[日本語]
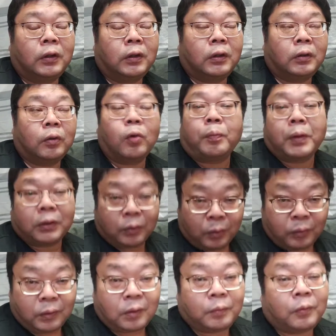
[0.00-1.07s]
えー、どの
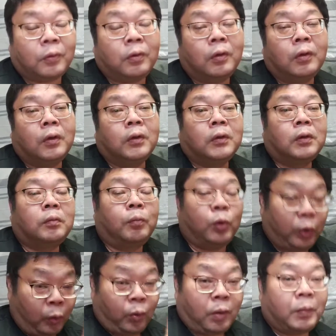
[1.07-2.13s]
パソコンでも
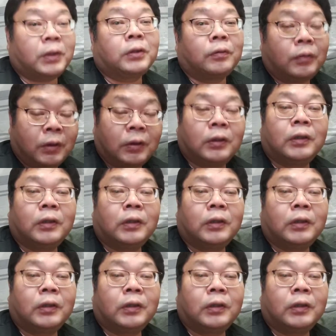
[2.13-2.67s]
持ってこれますよ。